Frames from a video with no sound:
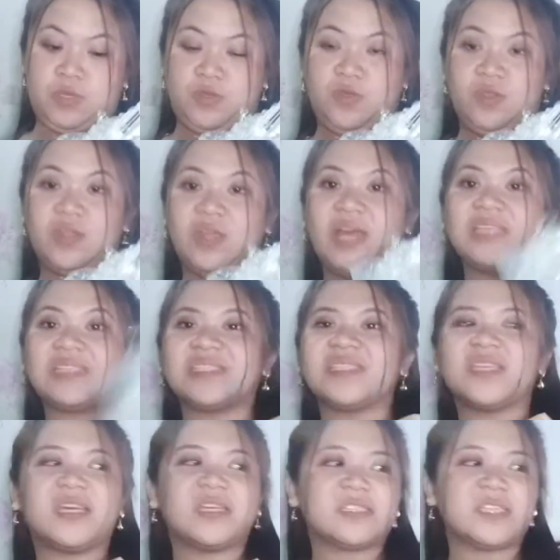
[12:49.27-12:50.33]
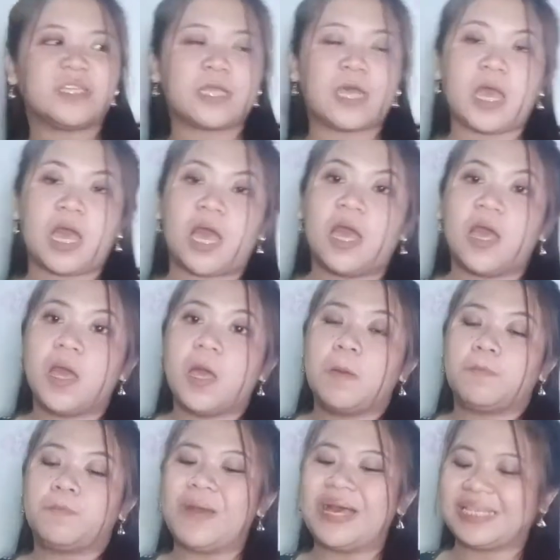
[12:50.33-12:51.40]
Yan. Ang astig kasi
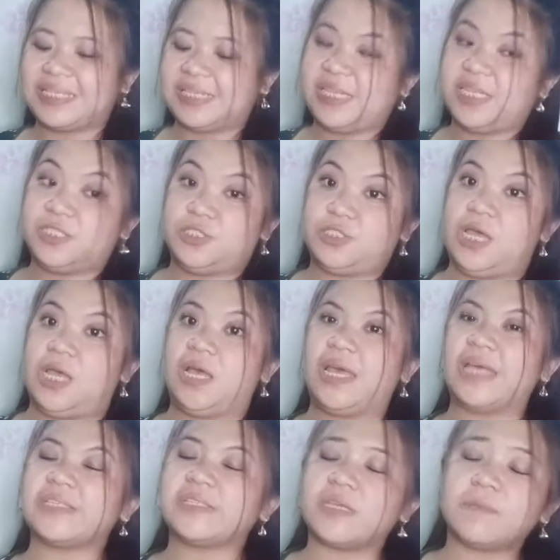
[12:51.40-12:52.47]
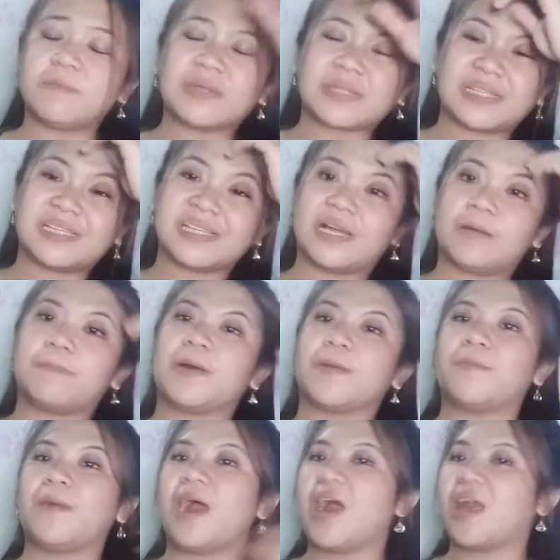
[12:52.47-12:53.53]
naka-box din siya. Kasi iba talaga pag
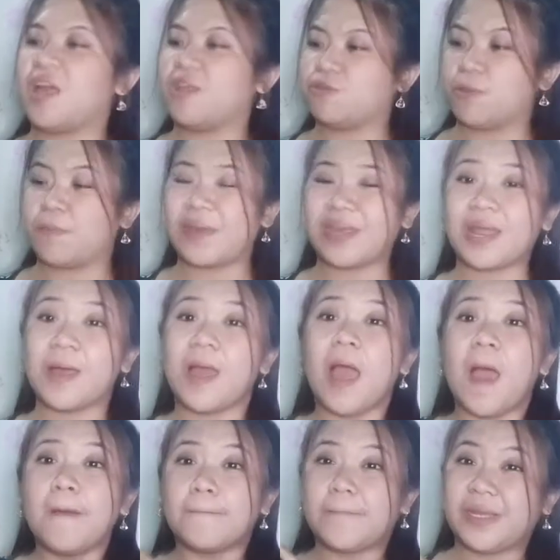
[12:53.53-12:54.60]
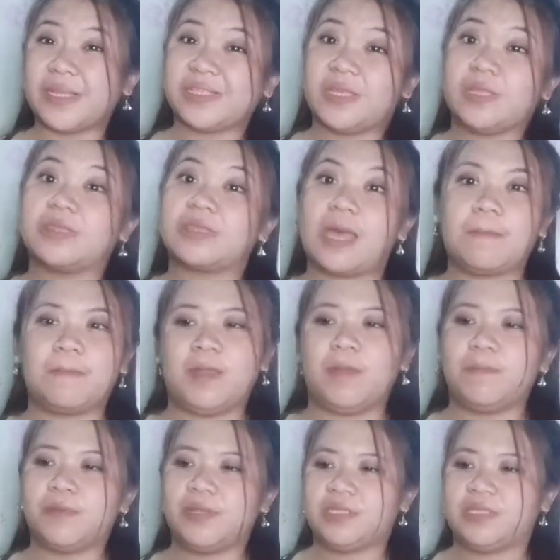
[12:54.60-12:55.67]
mga ganito. Parang presentable,
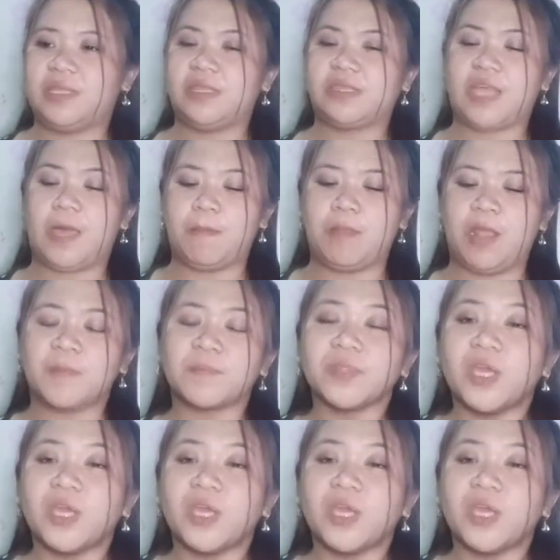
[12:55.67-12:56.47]
presentable.